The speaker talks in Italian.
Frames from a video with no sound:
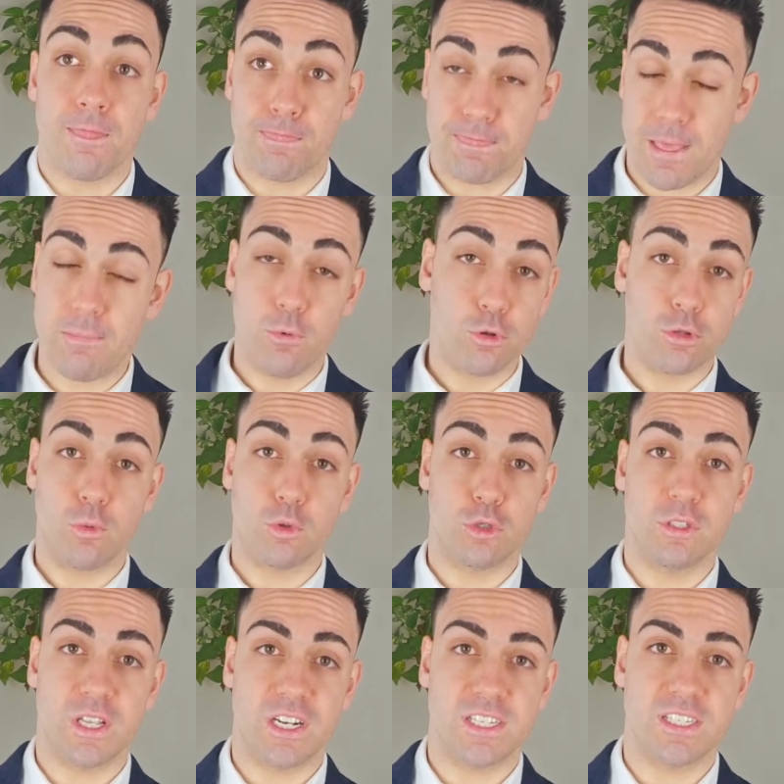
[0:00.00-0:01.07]
È molto molto
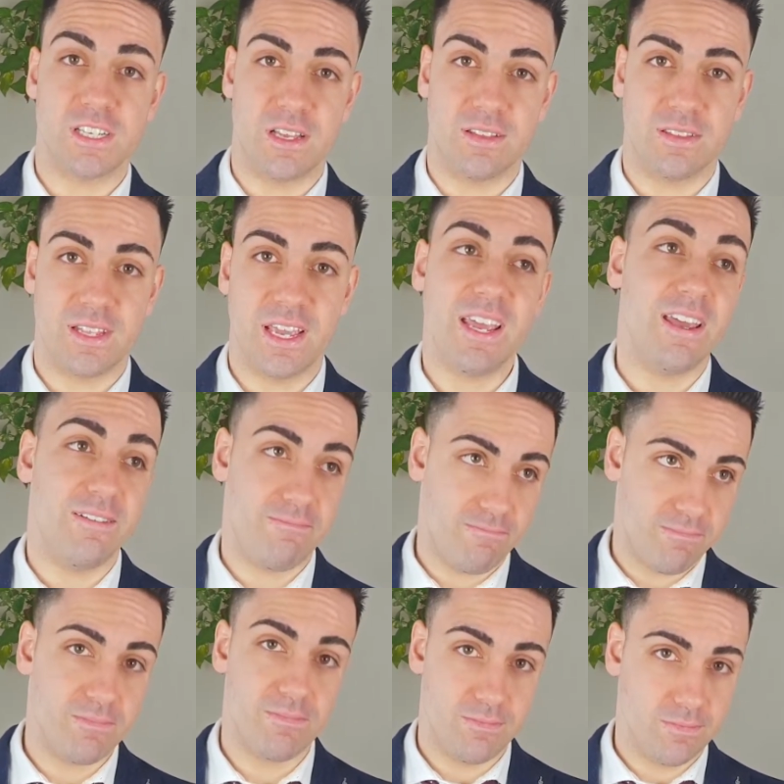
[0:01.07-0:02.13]
interessante e
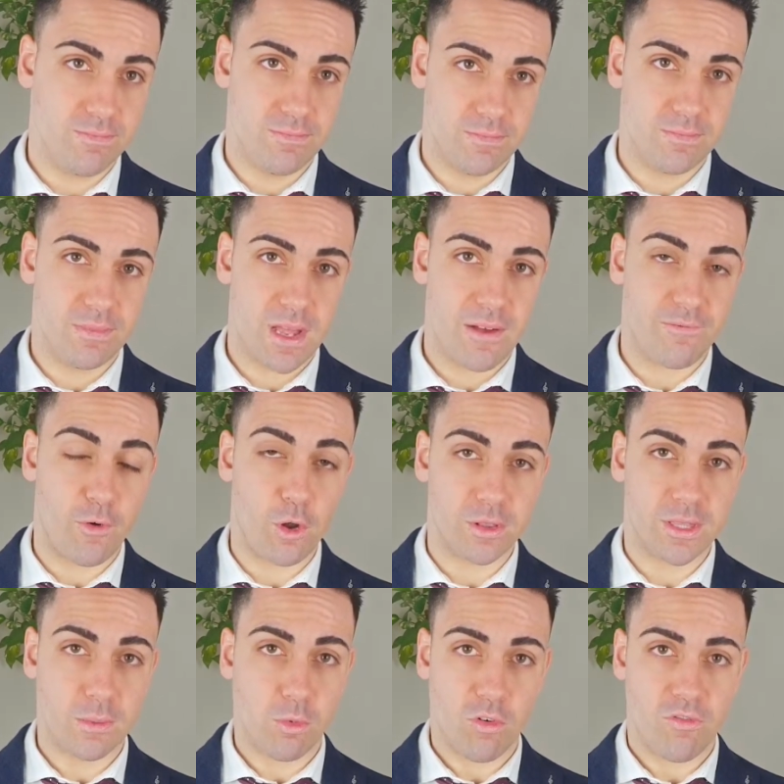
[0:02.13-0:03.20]
a
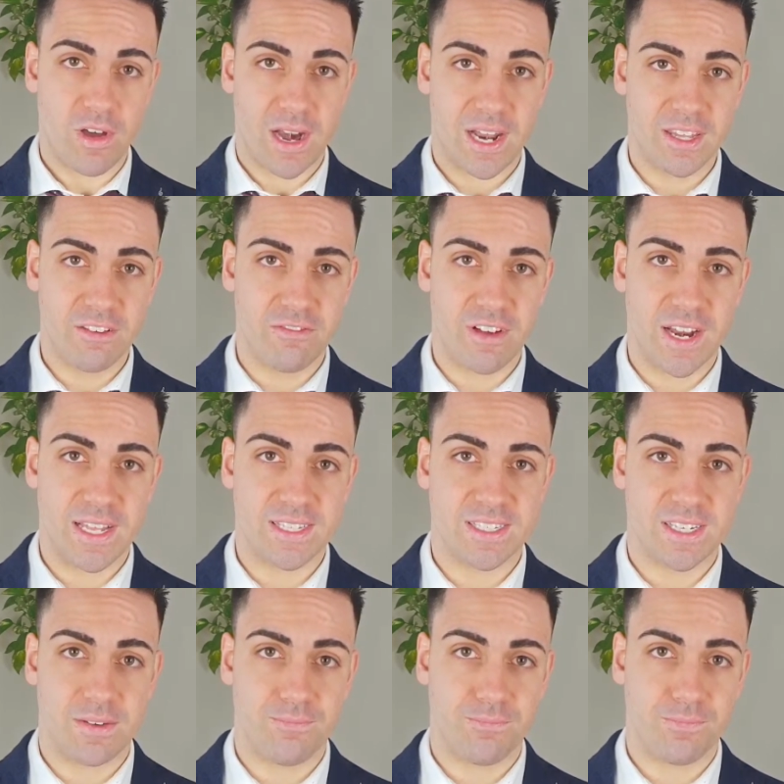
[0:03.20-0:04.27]
volte può fare la
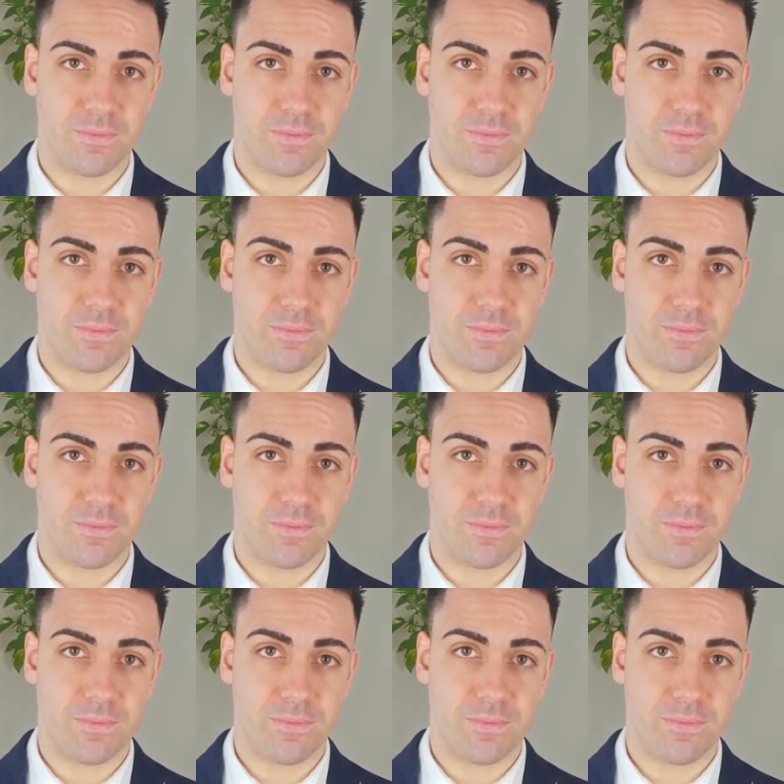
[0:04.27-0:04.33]
differenza